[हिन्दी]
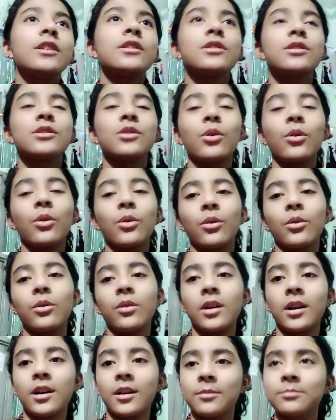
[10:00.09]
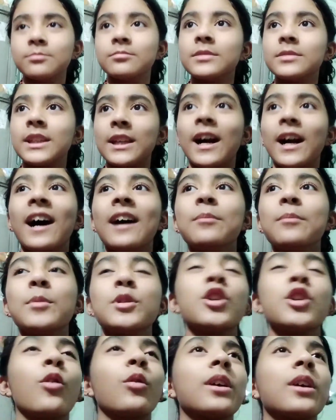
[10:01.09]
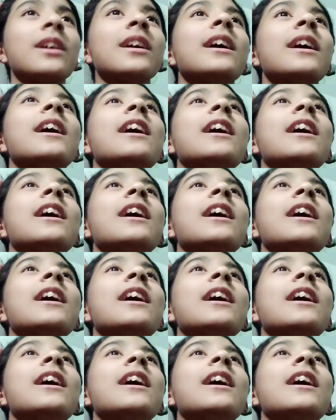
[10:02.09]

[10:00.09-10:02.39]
सो so, या um, या मैं जाऊँगी